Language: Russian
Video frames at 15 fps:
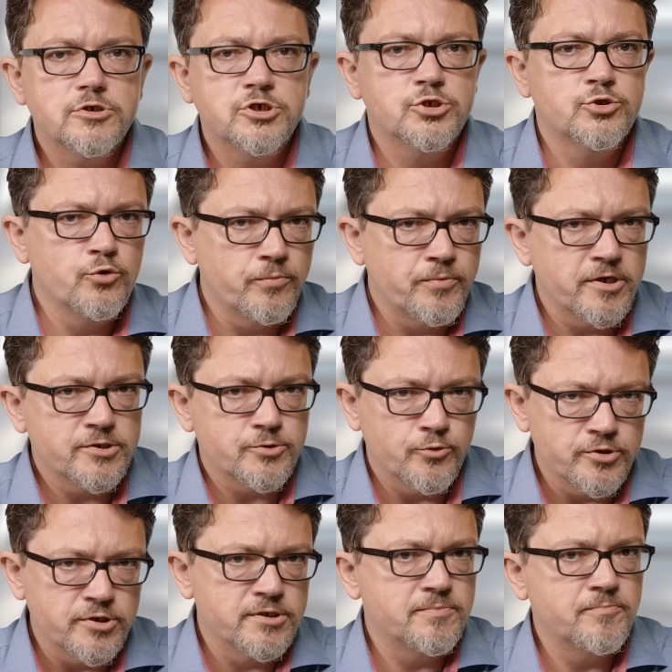что
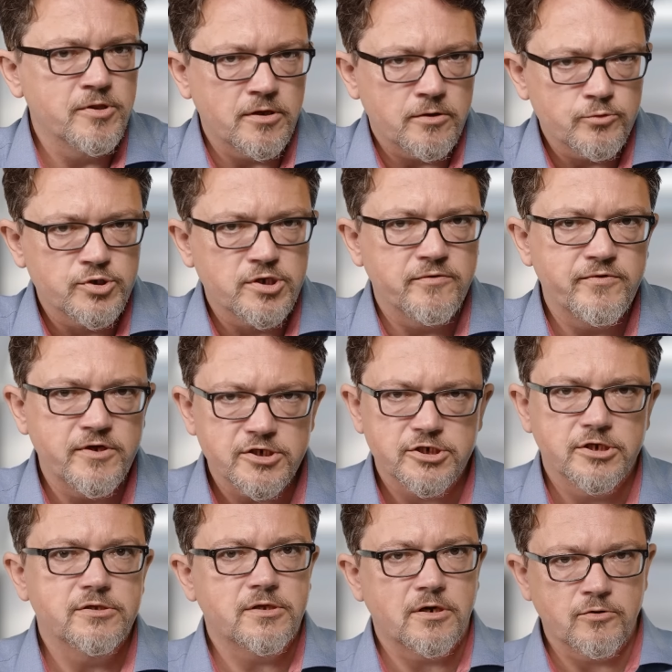происходит с белорусской
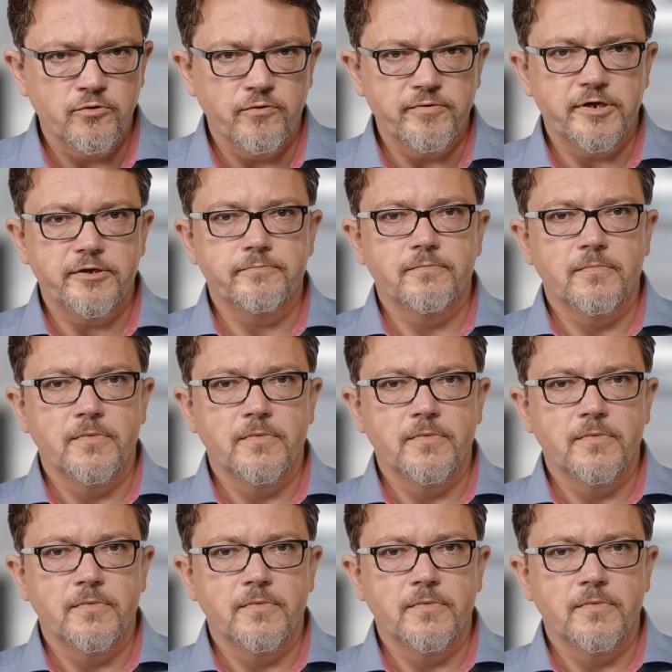внешней торговлей.